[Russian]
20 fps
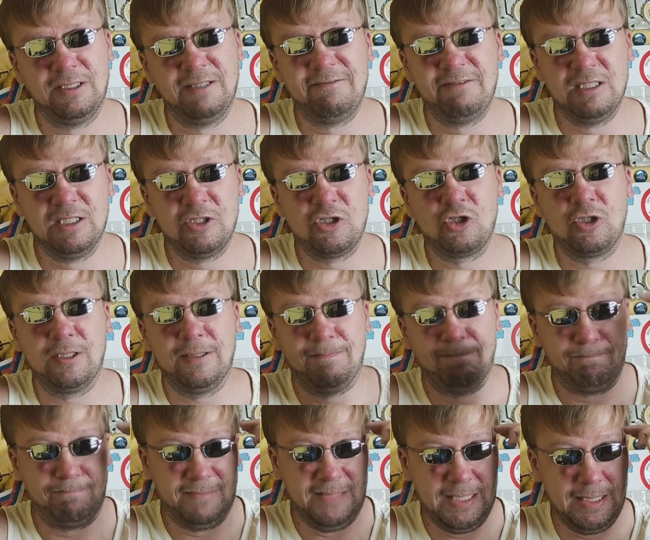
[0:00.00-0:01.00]
новиночка.
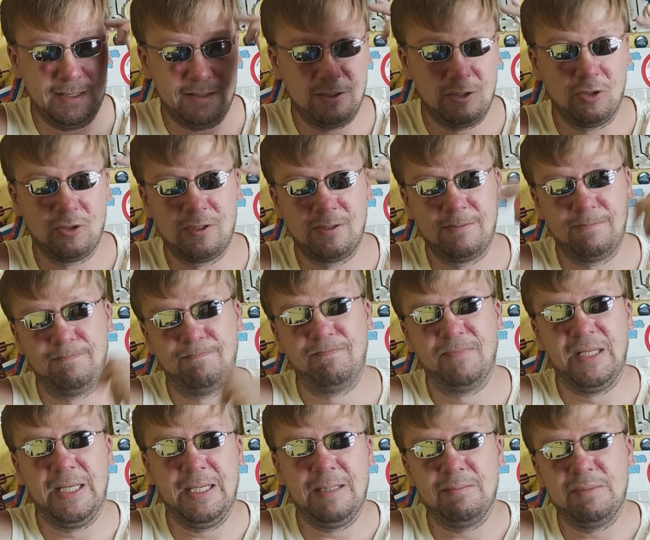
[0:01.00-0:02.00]
Адьос,
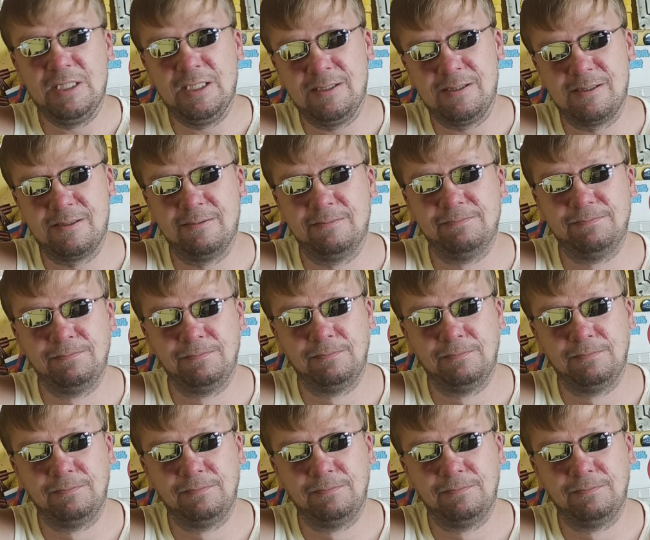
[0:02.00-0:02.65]
амигос.